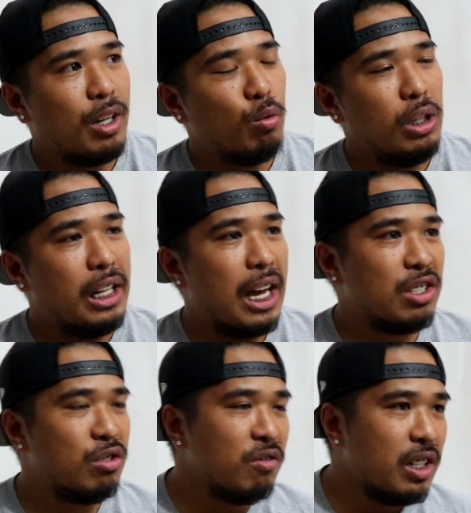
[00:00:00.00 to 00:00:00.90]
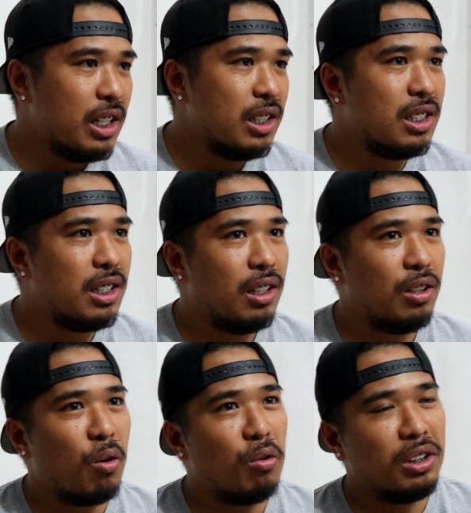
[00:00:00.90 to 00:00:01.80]
Will Dasovich,
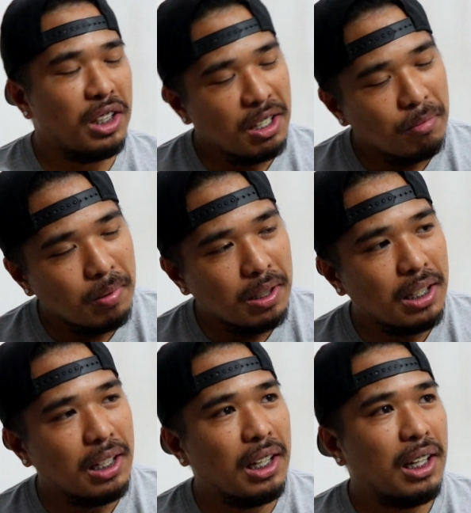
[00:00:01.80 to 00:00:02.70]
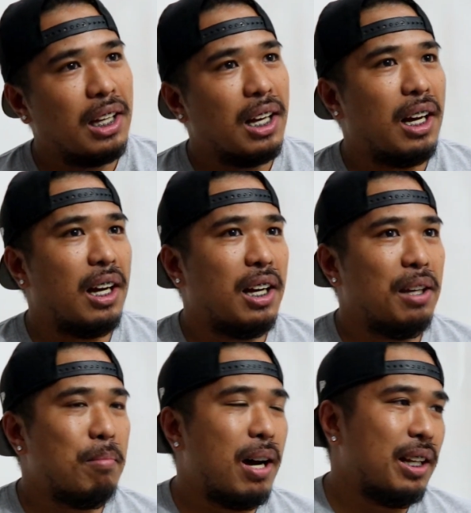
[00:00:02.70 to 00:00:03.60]
Kung TV, uh, ah,
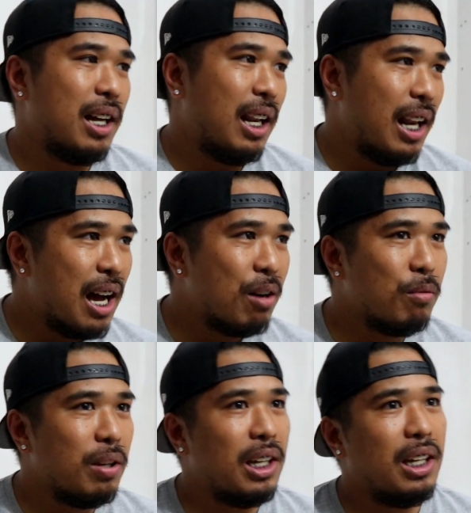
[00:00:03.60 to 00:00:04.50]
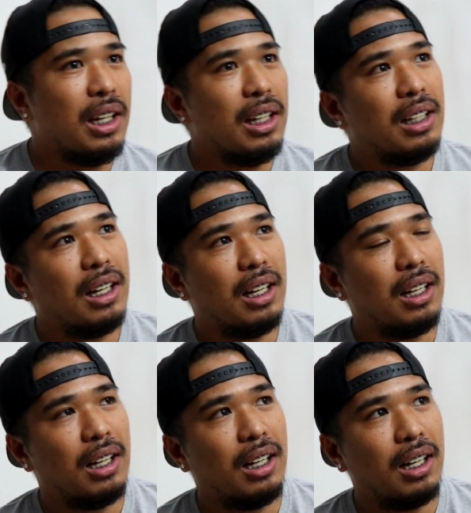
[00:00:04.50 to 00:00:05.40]
Ibana Alawi,
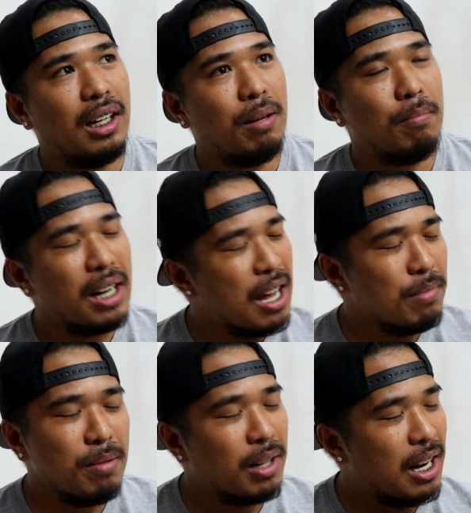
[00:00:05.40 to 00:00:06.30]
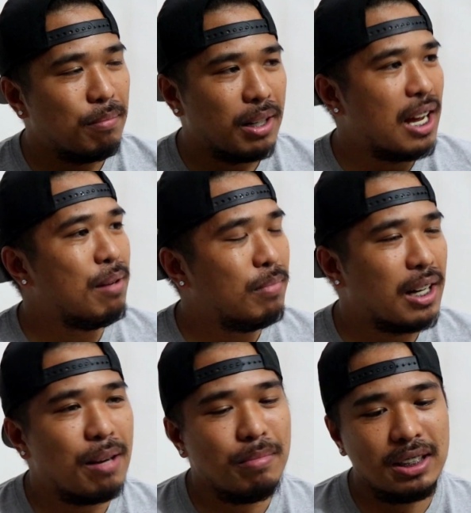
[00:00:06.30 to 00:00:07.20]
uh, marami, marami, marami,
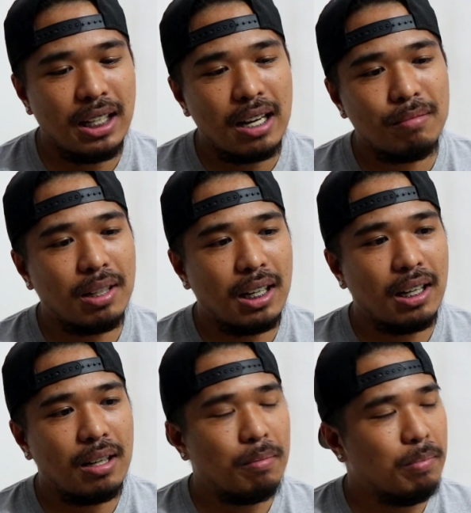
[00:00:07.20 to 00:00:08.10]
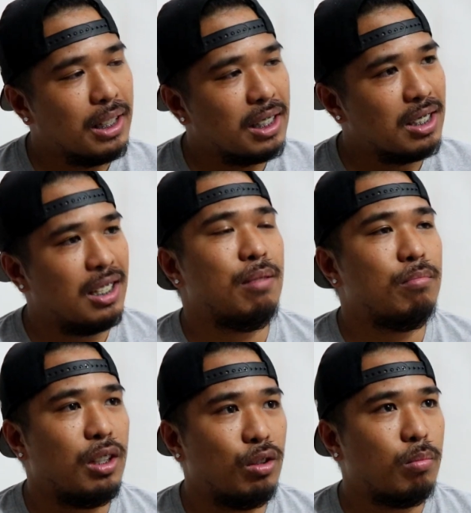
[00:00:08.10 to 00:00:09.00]
marami silang mga biggest name
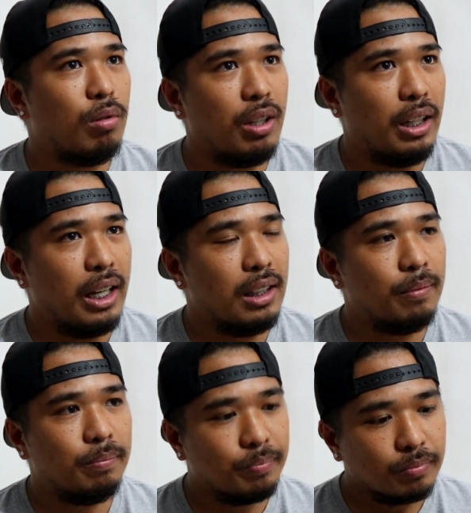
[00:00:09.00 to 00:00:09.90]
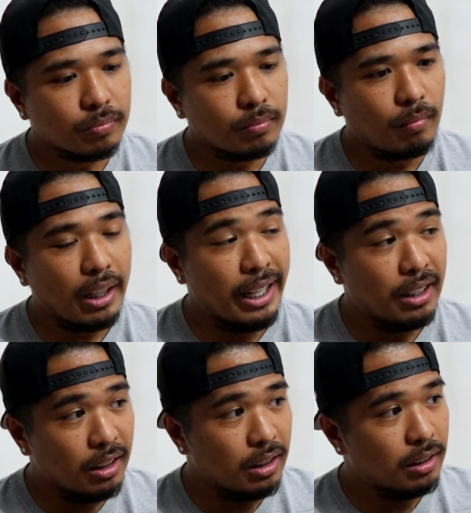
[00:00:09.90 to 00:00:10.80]
dito boy and
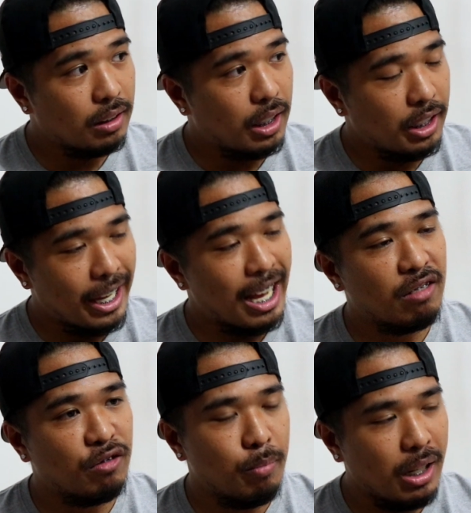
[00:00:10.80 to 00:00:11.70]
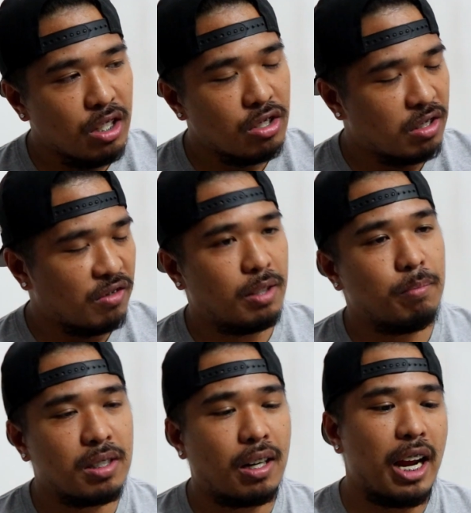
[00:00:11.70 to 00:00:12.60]
and they have millions of
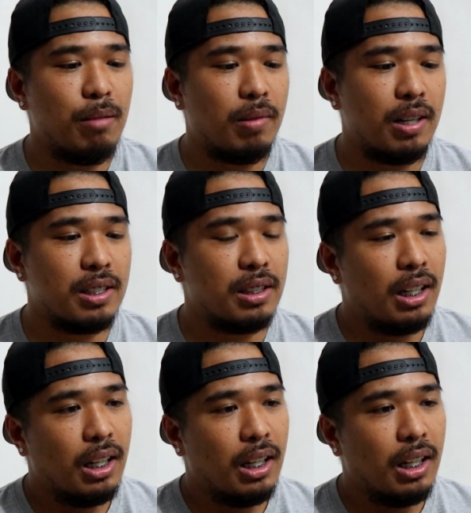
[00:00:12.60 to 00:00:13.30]
subscribers